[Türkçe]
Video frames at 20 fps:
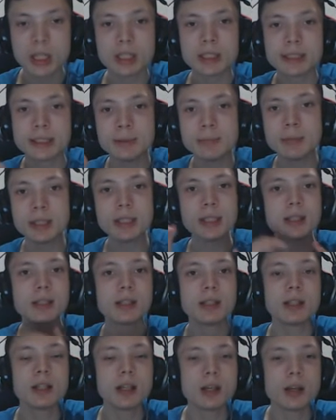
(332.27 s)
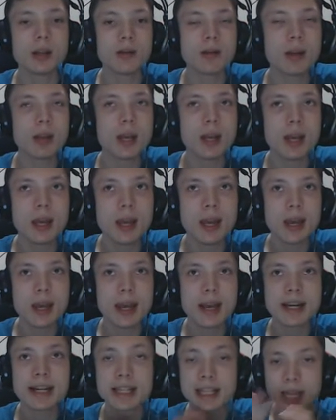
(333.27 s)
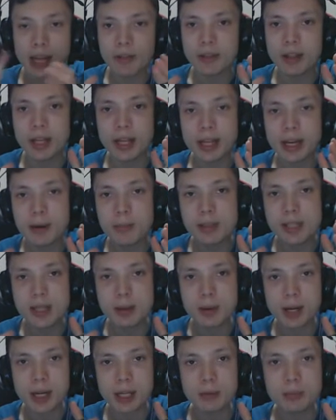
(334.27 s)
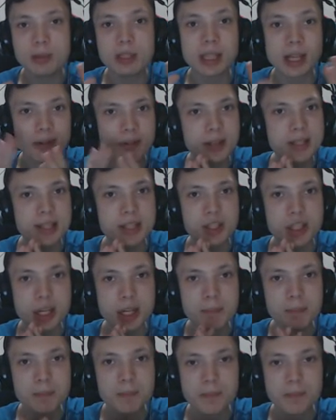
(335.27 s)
Şimdi e, klavyelerimize bakalım. Klavye seçelim.